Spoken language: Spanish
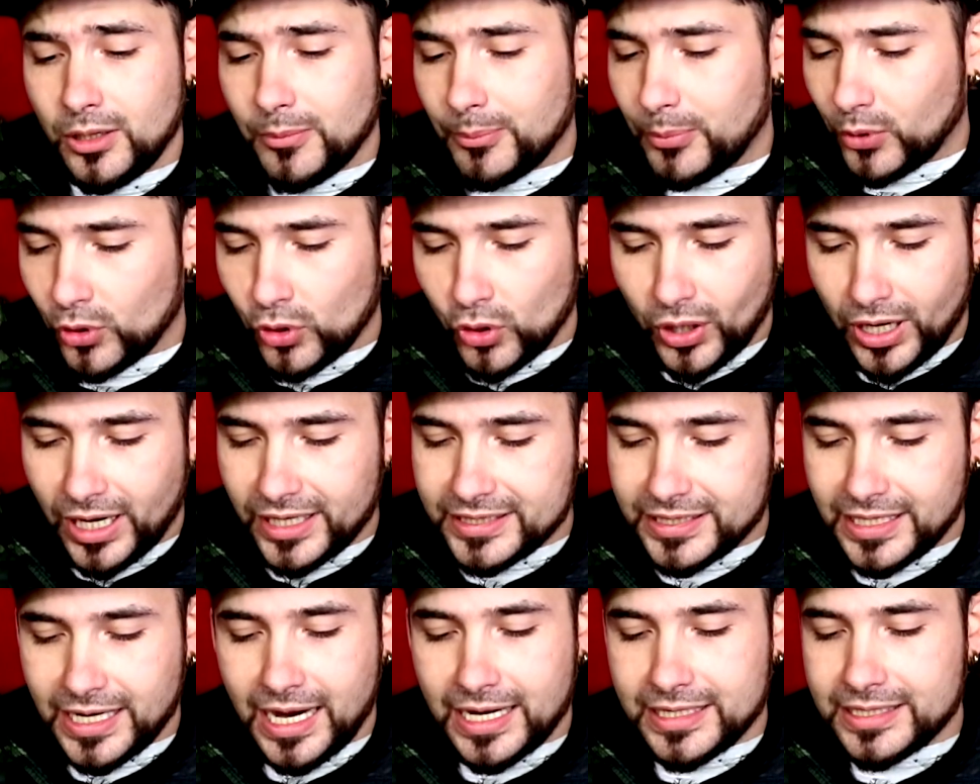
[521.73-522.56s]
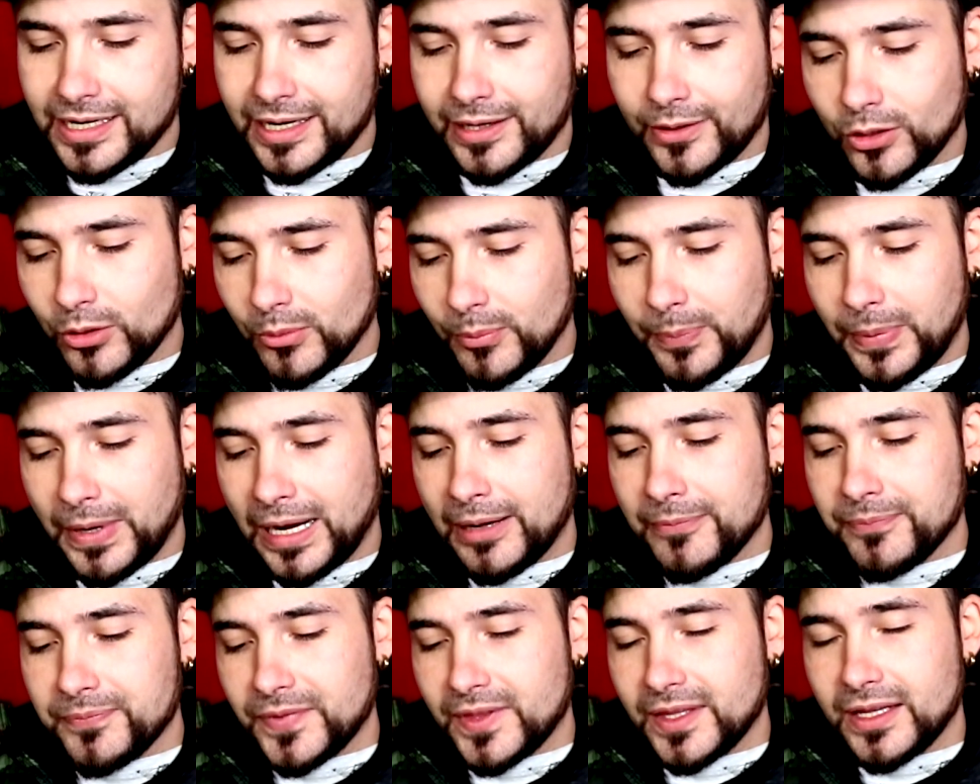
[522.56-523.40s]
por lo que sea, se
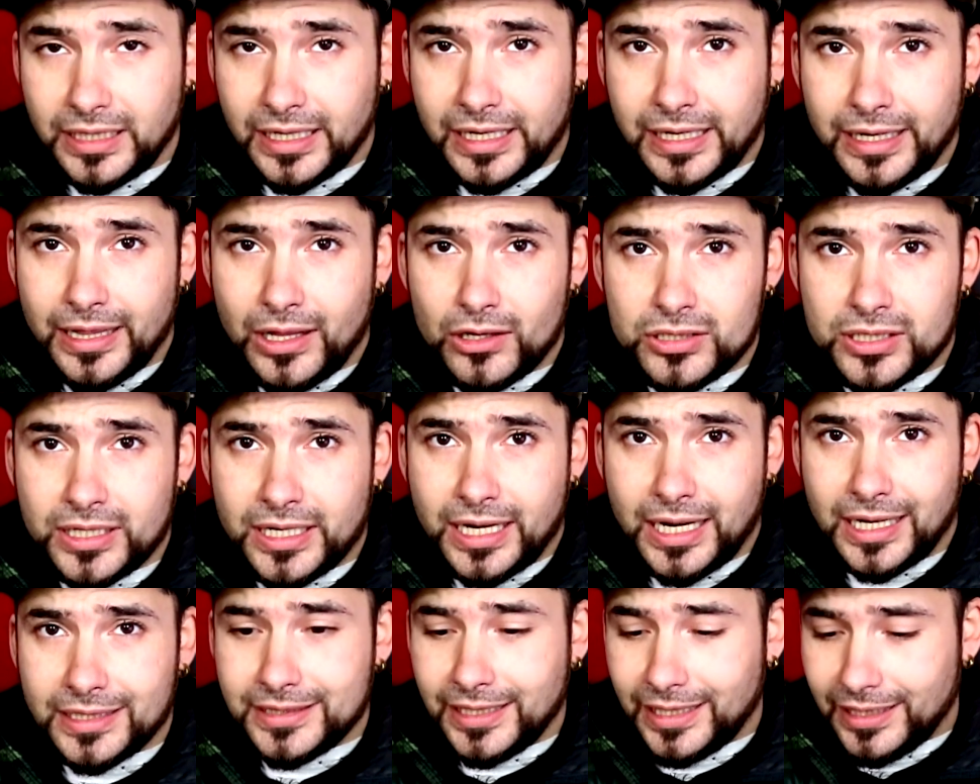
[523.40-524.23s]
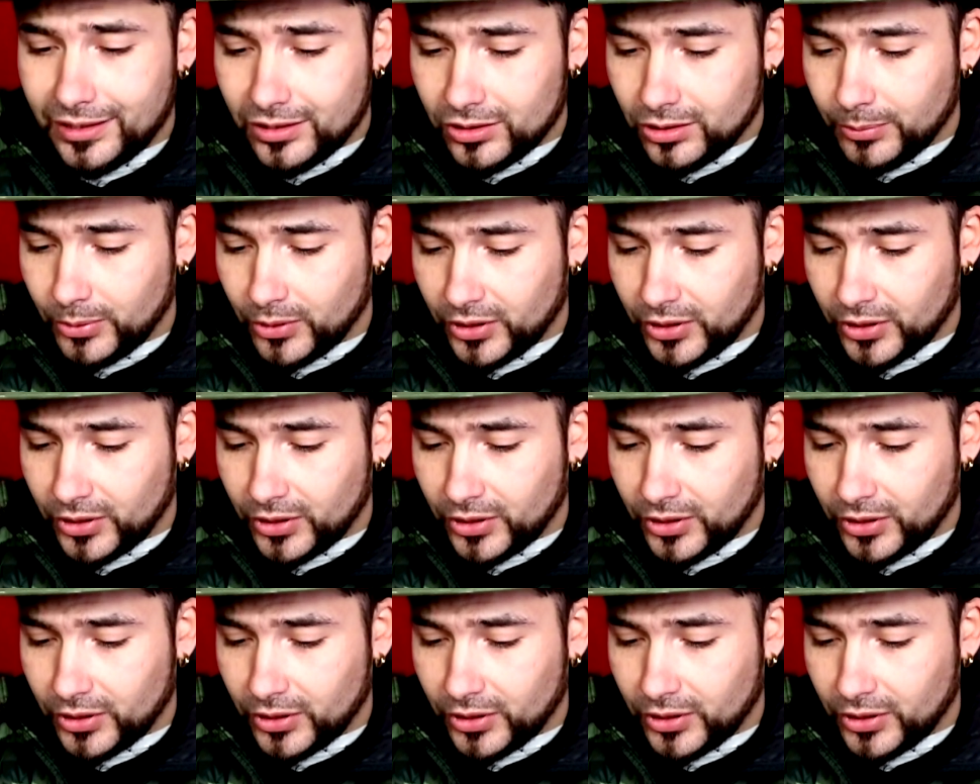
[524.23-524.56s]
rompa, te has quedado sin cacharro,